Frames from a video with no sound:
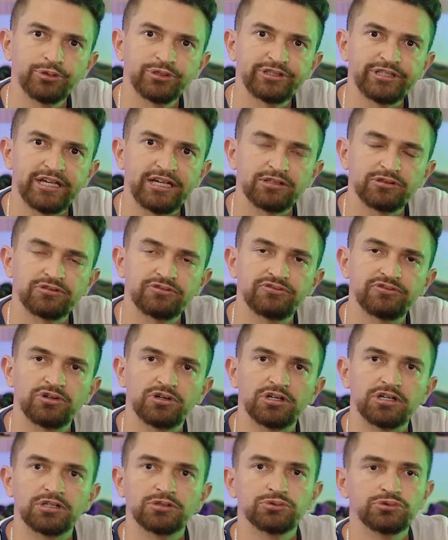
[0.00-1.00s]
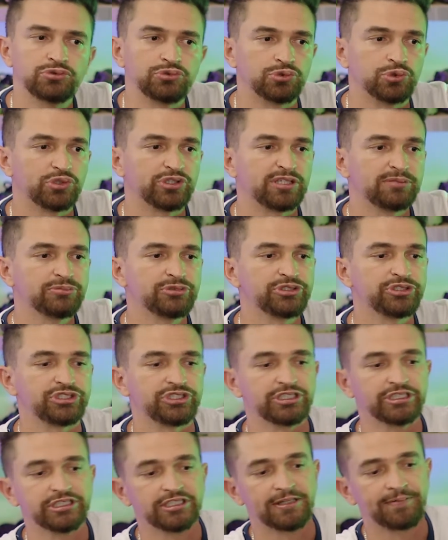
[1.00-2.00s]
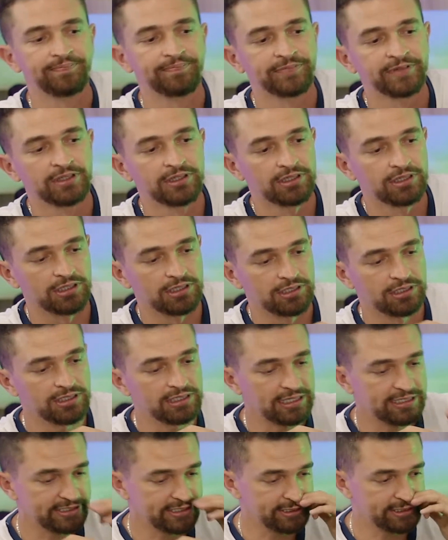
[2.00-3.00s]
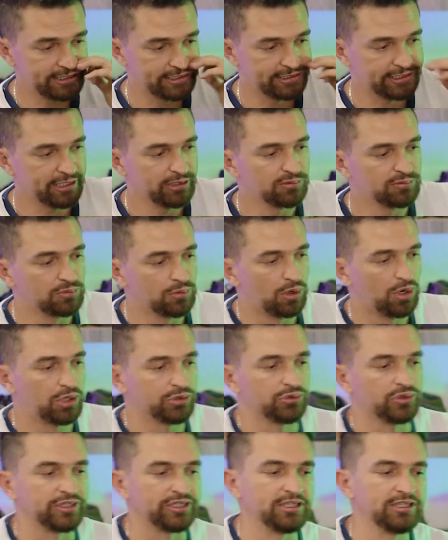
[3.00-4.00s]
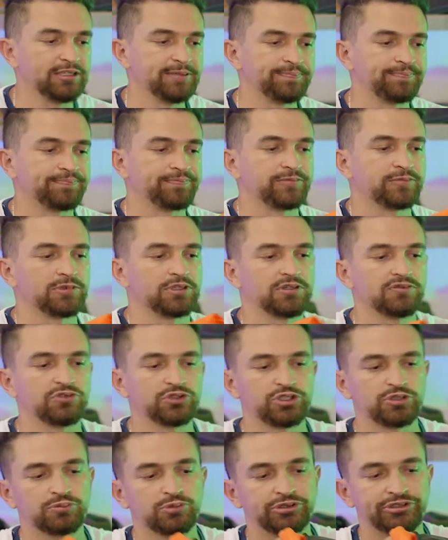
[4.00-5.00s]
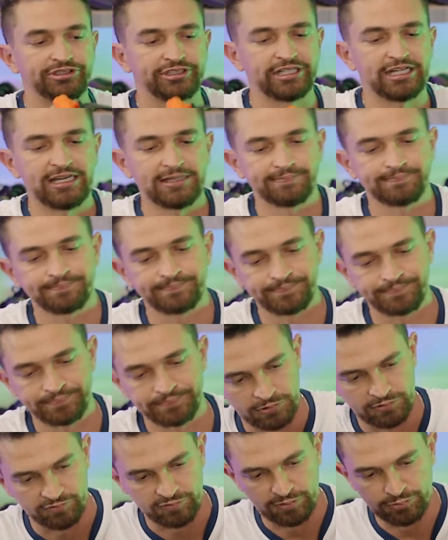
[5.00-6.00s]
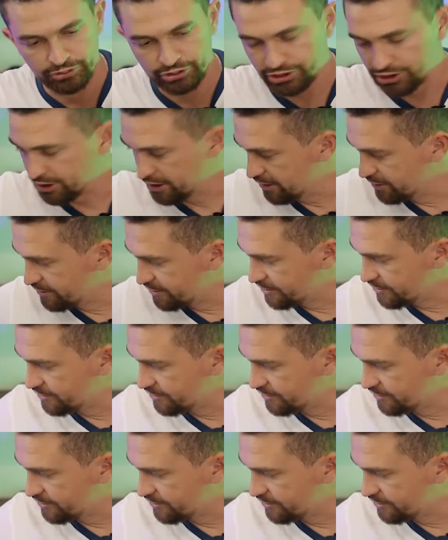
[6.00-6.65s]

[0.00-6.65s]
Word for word: por dentro forrando toda a mochila. E a gente tem um modo aqui, que eu vou te mostrar, Vamos tirar esse